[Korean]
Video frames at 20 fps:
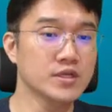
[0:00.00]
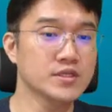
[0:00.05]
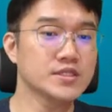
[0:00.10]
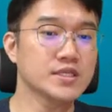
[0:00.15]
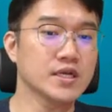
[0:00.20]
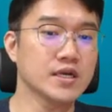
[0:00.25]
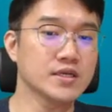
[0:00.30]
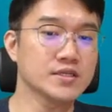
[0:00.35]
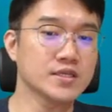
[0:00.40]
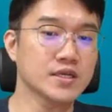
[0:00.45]

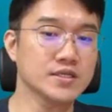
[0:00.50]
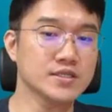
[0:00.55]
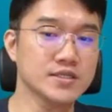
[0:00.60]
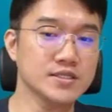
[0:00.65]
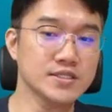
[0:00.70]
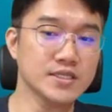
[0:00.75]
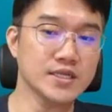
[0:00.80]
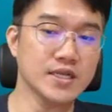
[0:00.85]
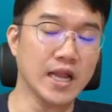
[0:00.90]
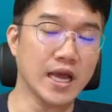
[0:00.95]
제가
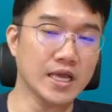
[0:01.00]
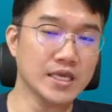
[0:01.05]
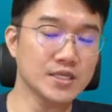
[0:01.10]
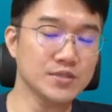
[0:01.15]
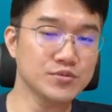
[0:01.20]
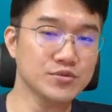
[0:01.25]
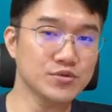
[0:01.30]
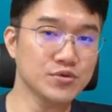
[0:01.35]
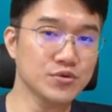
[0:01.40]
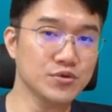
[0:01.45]
사실은 이제
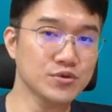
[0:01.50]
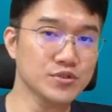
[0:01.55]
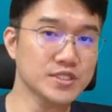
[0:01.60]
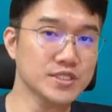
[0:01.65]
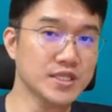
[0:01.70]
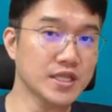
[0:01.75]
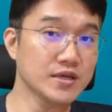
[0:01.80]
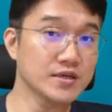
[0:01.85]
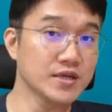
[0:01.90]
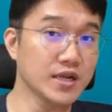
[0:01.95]
라이브로
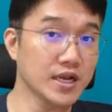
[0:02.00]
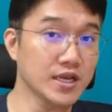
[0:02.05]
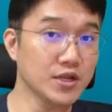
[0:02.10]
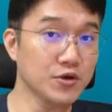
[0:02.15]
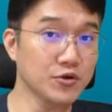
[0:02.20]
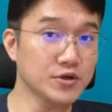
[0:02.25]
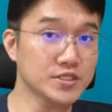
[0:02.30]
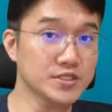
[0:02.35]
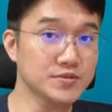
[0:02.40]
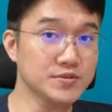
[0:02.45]
진행을
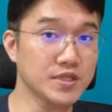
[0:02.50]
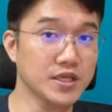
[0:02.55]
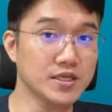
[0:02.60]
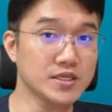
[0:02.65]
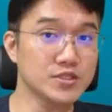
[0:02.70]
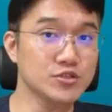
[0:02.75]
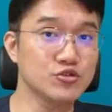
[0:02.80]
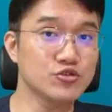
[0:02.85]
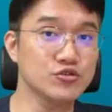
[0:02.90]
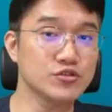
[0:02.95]
하려고 했습니다
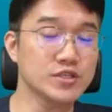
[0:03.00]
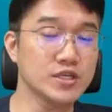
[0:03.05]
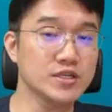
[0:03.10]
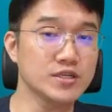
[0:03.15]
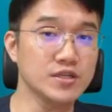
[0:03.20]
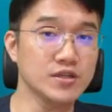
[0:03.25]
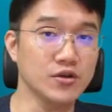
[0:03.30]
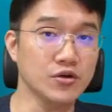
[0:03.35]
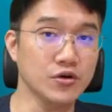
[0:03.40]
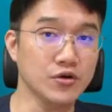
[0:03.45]
이
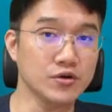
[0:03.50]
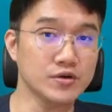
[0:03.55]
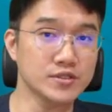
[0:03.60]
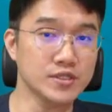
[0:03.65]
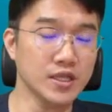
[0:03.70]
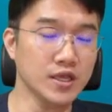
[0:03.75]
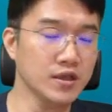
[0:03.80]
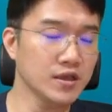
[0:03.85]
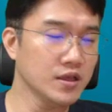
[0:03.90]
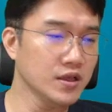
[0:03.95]
주제를요
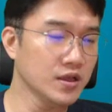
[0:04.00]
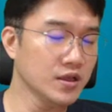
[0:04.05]
근데